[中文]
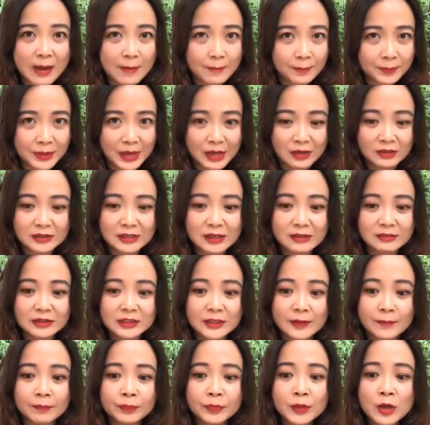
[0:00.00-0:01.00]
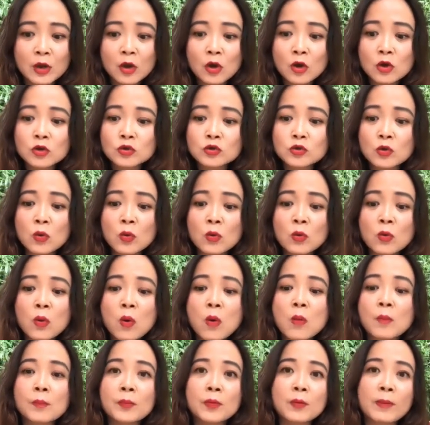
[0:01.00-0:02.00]
万不要相信，中
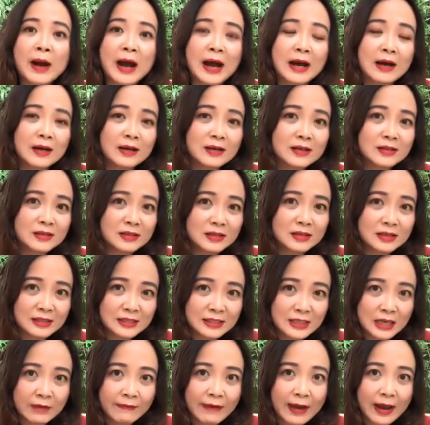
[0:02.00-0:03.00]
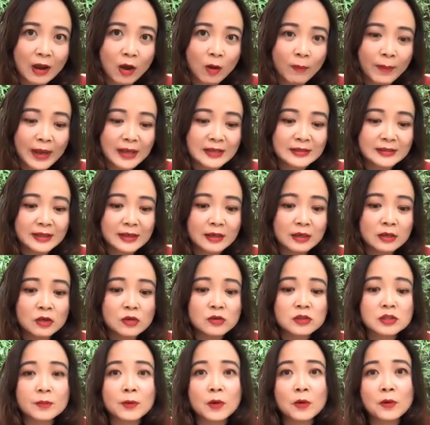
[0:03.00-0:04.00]
共不怕饿死千万老百姓，
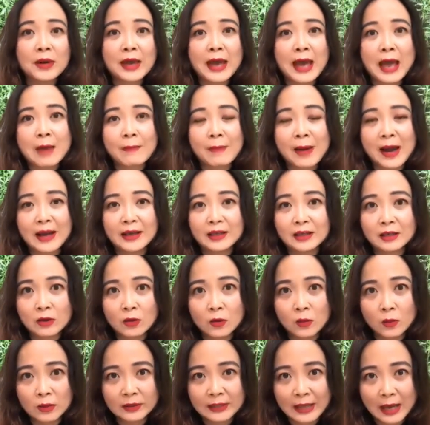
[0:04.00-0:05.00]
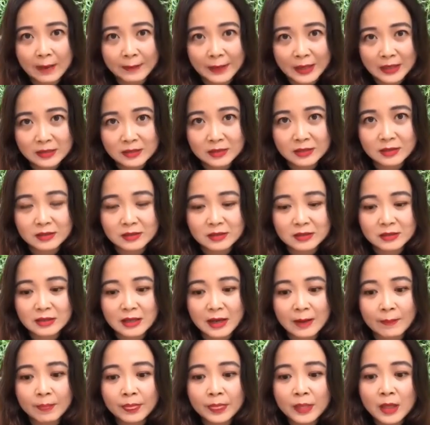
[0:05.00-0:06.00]
又怎么会害怕一个郭台铭撤资
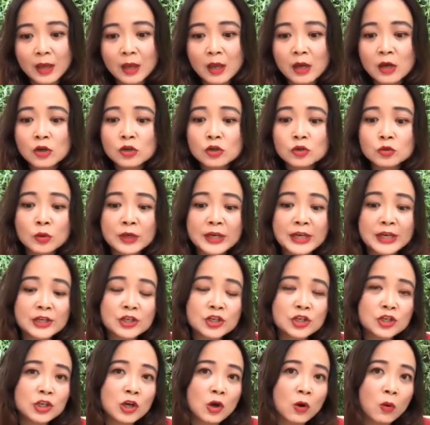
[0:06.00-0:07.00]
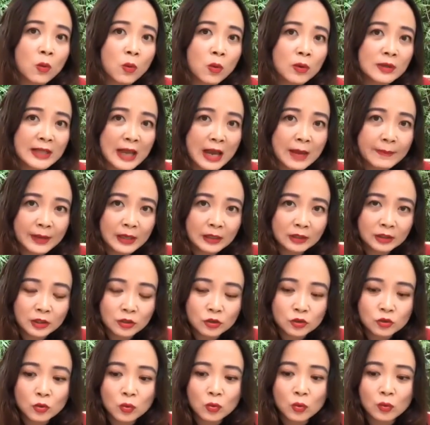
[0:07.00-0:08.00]
呢？所以只有郭台铭
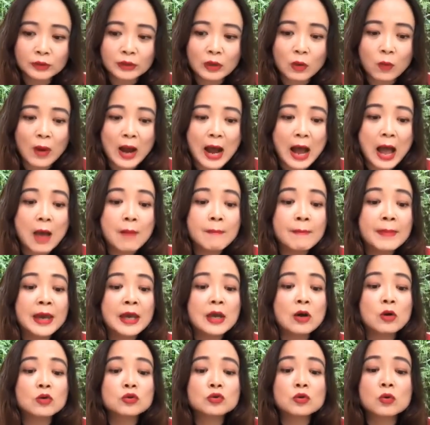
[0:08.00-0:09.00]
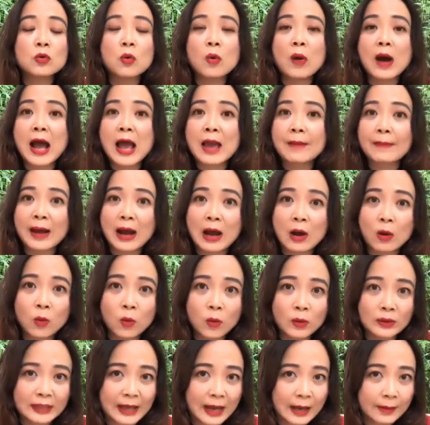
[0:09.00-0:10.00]
听中共的话，没有中共害怕
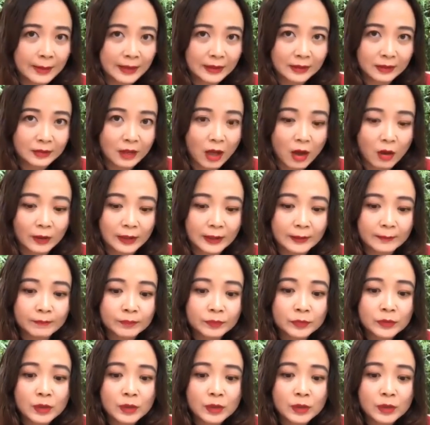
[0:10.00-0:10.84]
郭台铭的道理。